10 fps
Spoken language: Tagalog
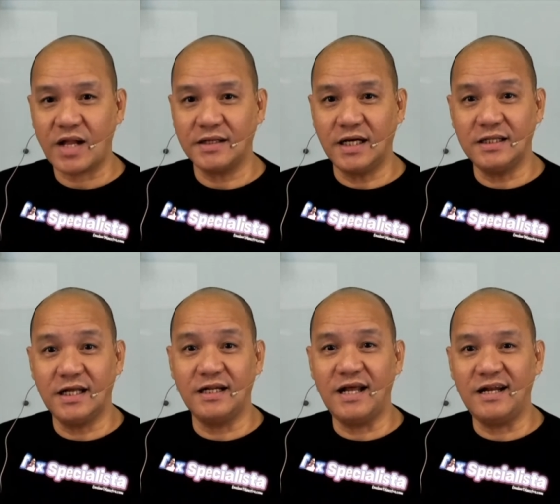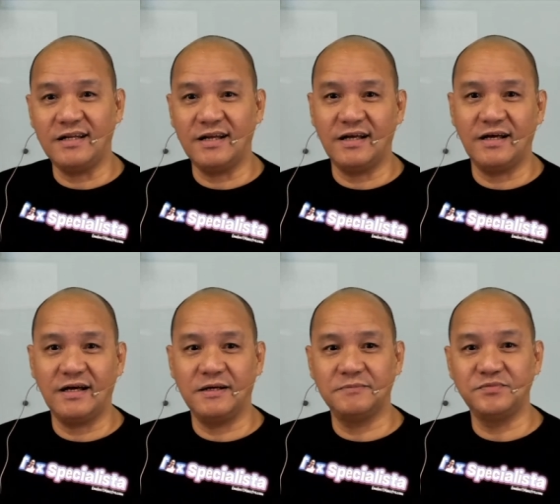at na, na, na
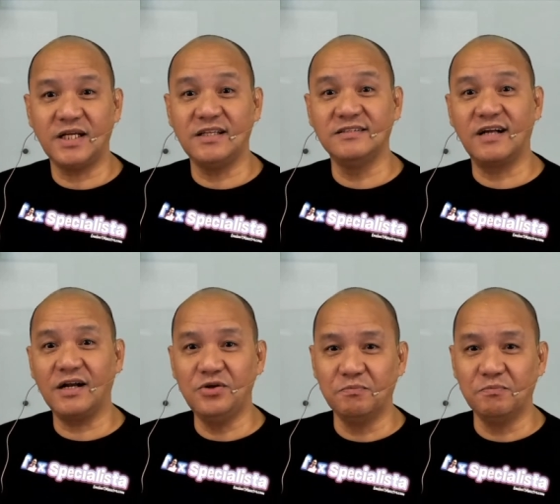nadadrag yung